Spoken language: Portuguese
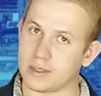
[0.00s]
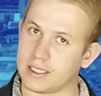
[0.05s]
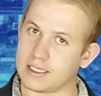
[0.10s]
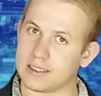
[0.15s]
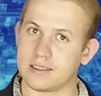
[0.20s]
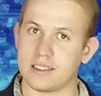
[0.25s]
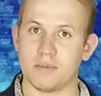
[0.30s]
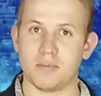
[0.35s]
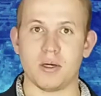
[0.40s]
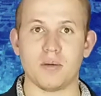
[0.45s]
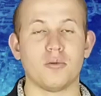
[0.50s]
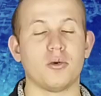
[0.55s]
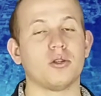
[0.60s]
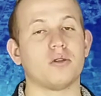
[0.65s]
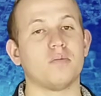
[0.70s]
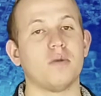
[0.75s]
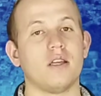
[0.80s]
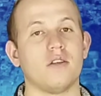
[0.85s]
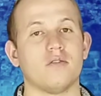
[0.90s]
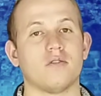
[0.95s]
que é sempre
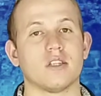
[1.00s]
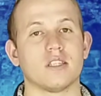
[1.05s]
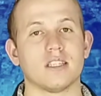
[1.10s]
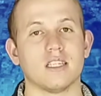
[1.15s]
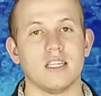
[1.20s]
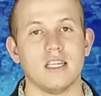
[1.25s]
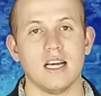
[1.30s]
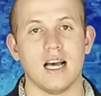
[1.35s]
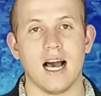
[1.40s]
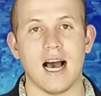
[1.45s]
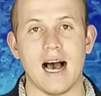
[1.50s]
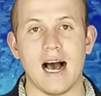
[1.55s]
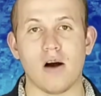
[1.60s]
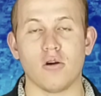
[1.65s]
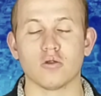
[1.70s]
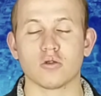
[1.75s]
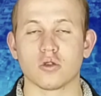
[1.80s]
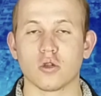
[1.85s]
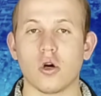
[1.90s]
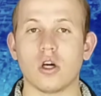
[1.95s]
muito bem-vinda
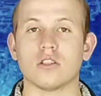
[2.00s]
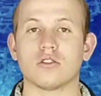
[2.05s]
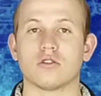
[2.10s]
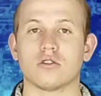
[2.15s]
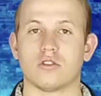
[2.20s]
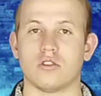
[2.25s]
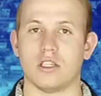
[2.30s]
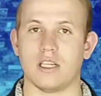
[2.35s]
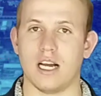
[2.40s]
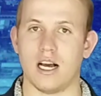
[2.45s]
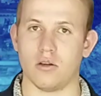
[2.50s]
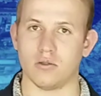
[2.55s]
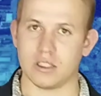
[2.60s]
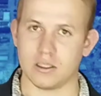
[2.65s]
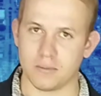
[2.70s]
ao nosso jornal,